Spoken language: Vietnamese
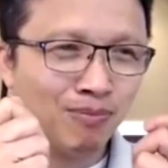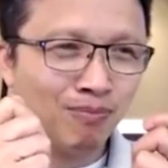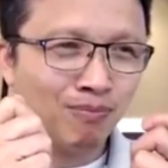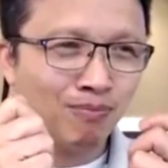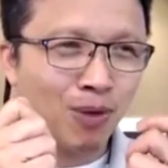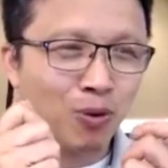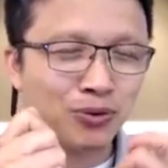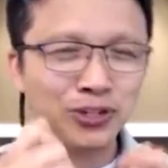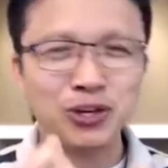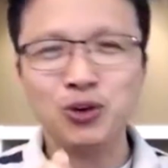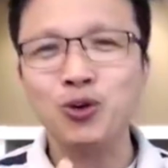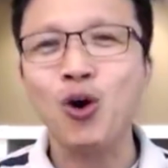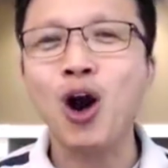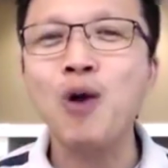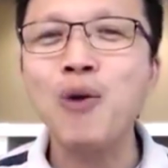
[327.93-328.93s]
một triệu
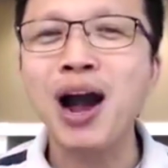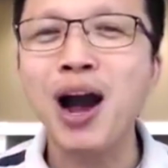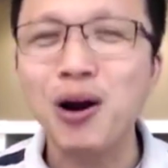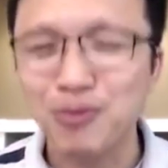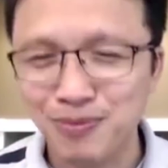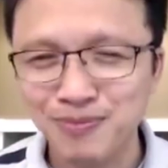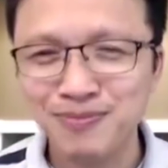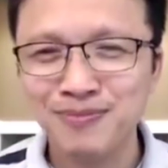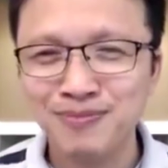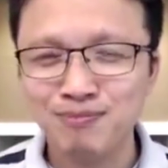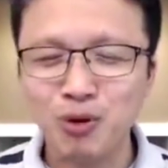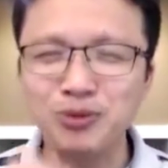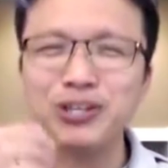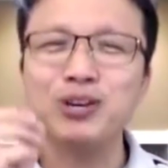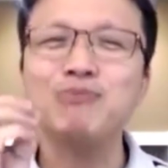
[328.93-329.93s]
đó hoa hồng
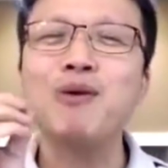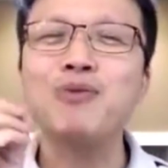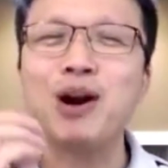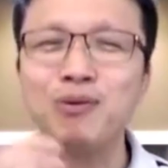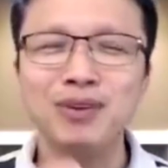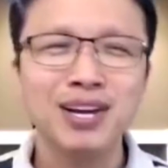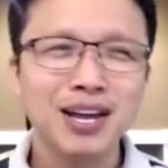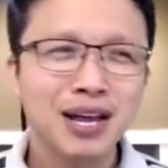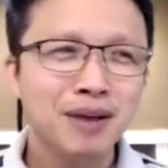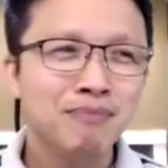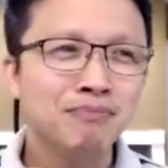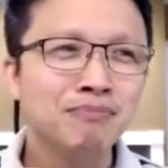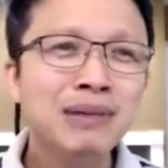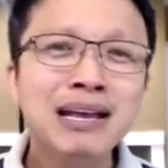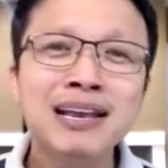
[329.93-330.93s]
một triệu bông hồng
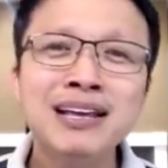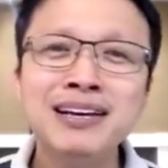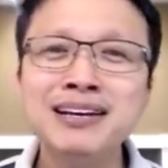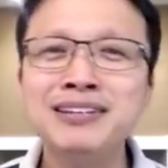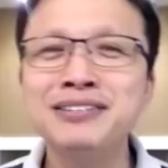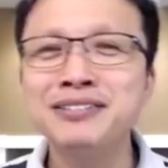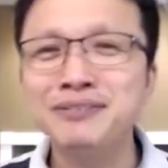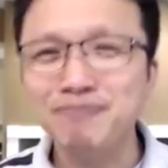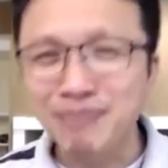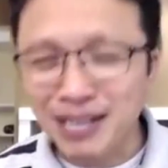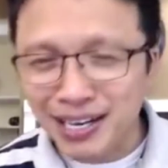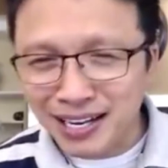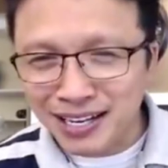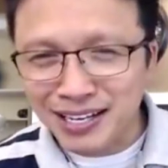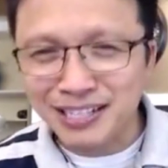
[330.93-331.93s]
millions
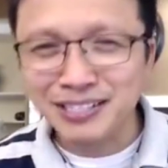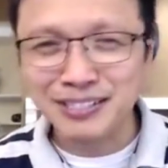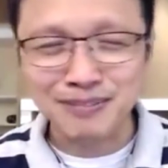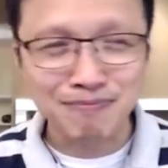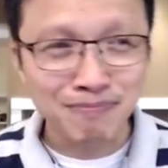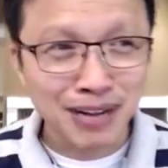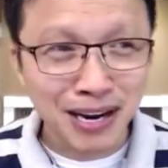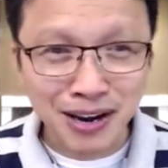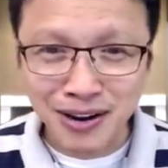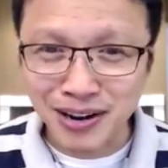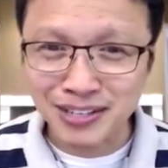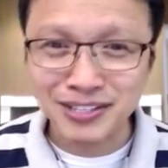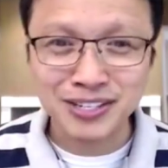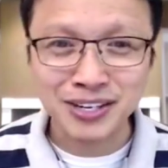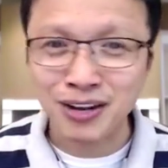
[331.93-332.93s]
millions
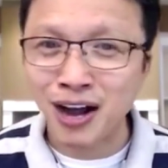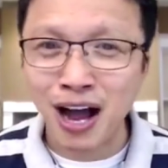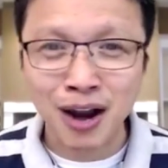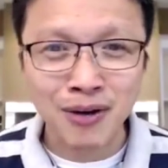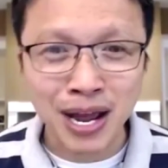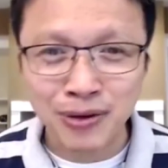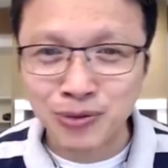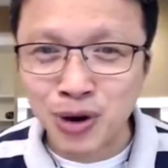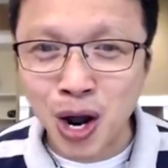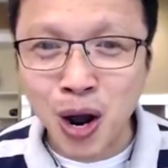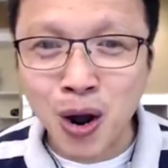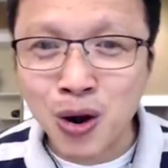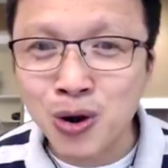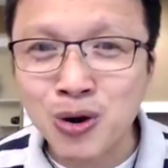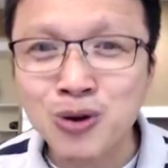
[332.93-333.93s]
millions scarlet
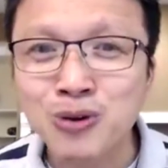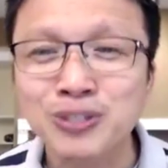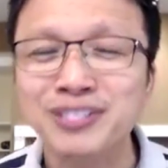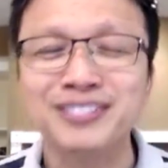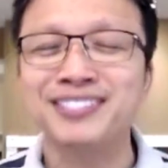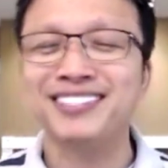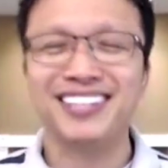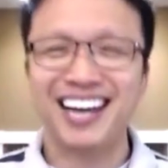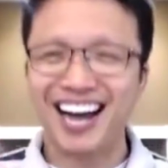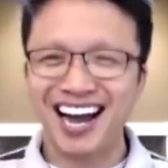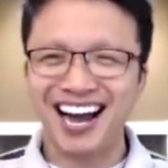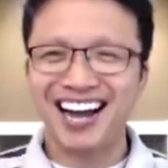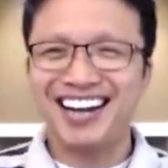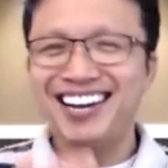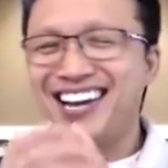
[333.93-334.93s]
roses
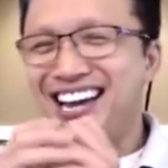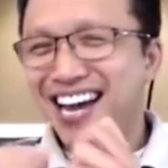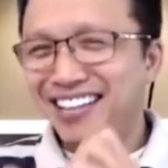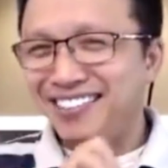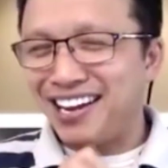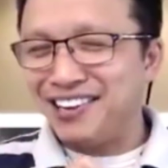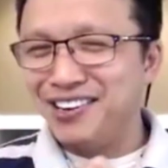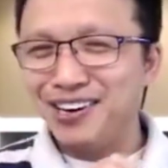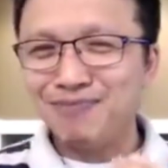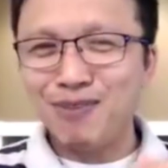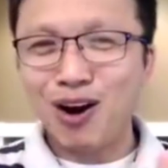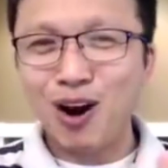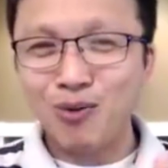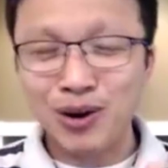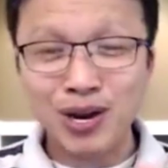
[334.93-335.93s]
à, anh ta đưa bông
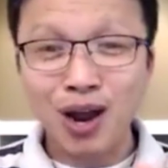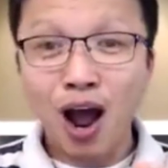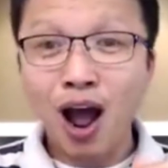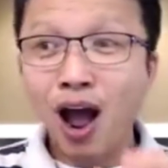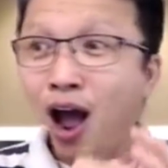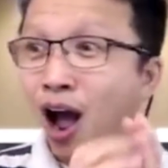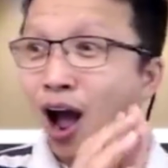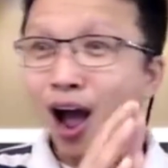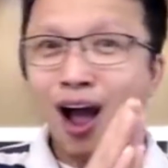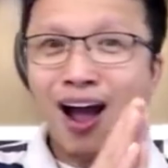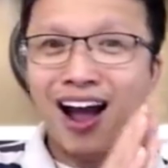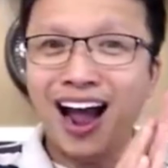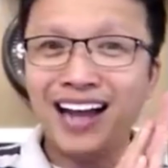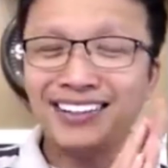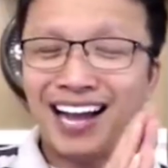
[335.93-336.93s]
hồng nó
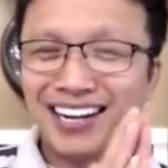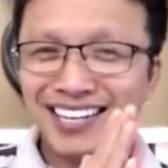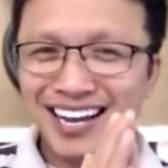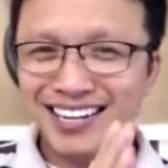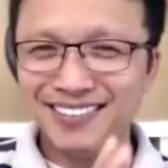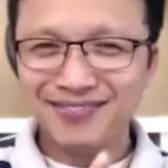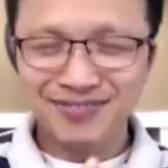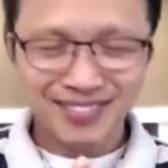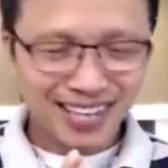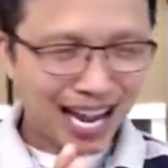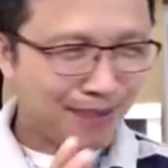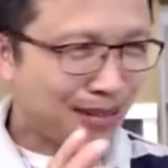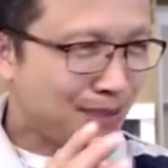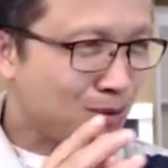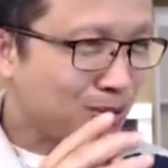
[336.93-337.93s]
ai tặng vậy em
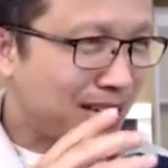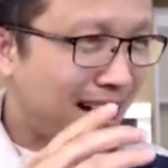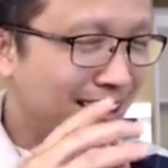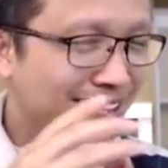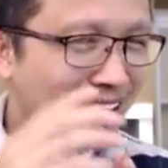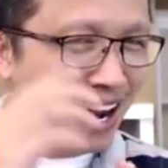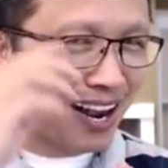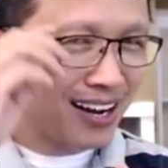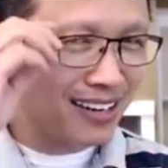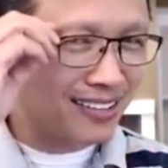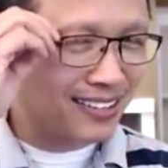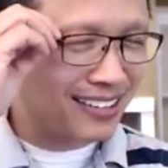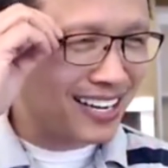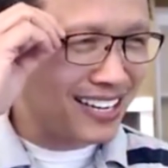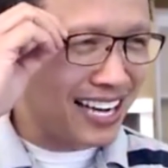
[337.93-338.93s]
thấy một chàng trai
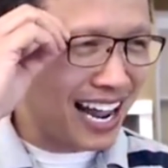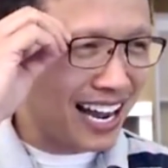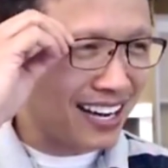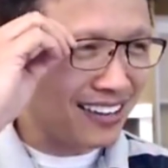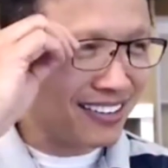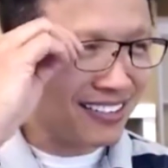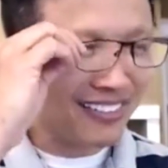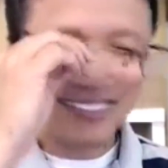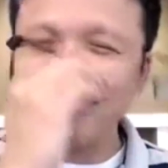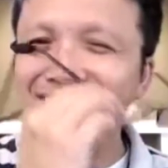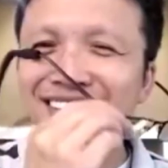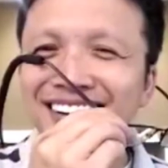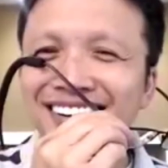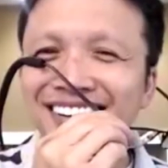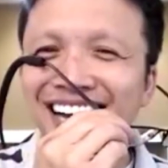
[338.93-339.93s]
kính đen
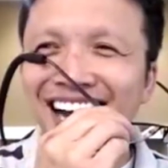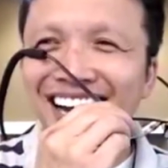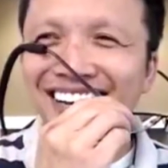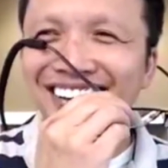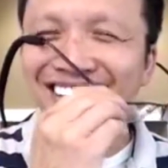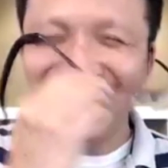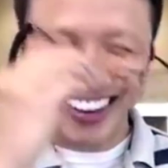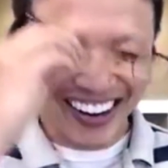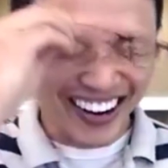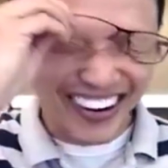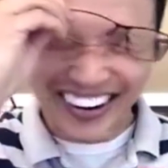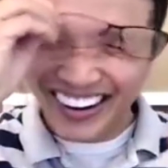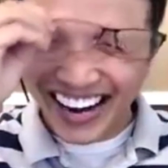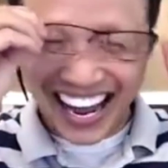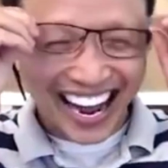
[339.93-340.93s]
nhìn cái
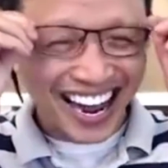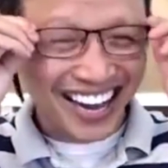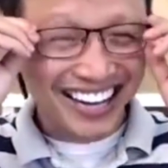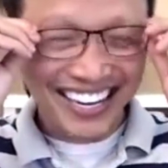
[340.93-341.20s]
oh, đó